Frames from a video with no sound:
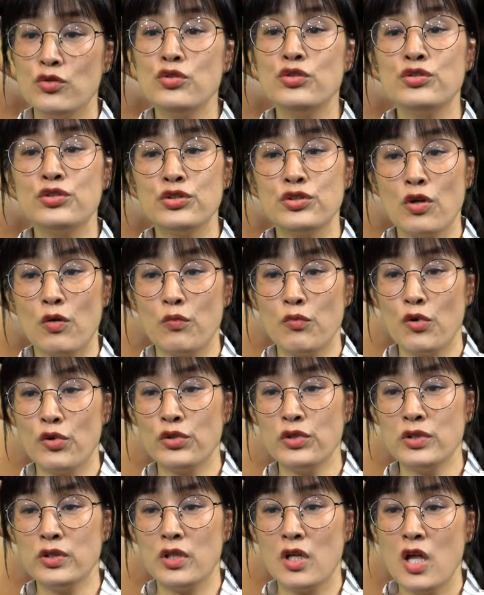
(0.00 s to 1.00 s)
뉴스
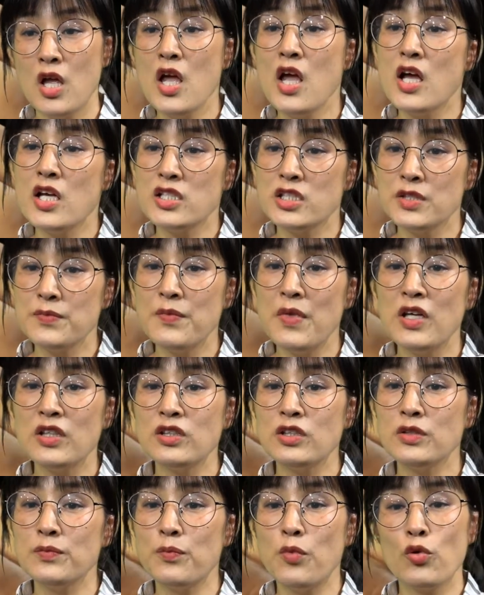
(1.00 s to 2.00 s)
정보를
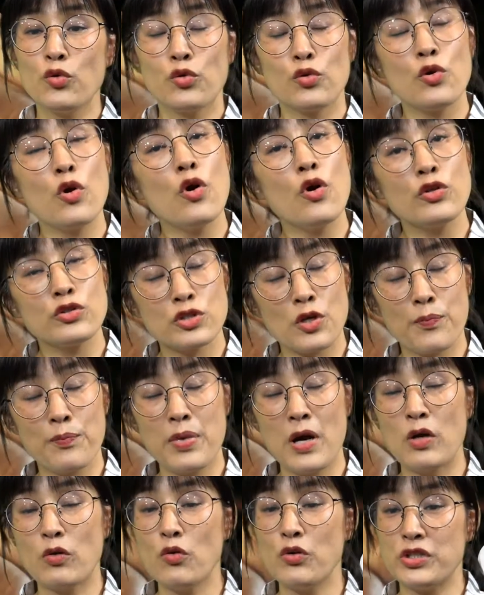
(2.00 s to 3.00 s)
스마트폰으로
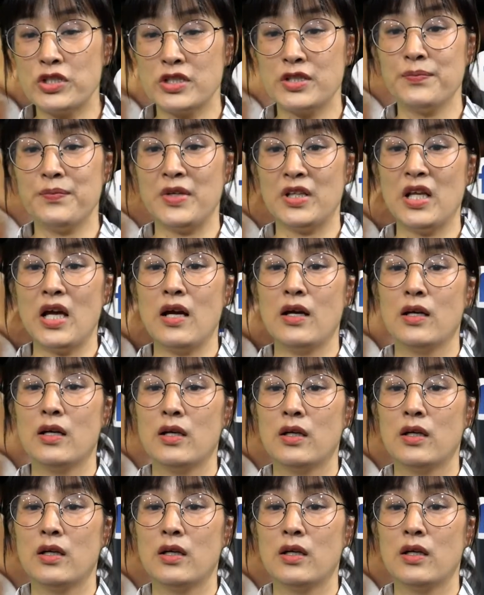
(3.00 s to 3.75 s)
접하고 있습니다.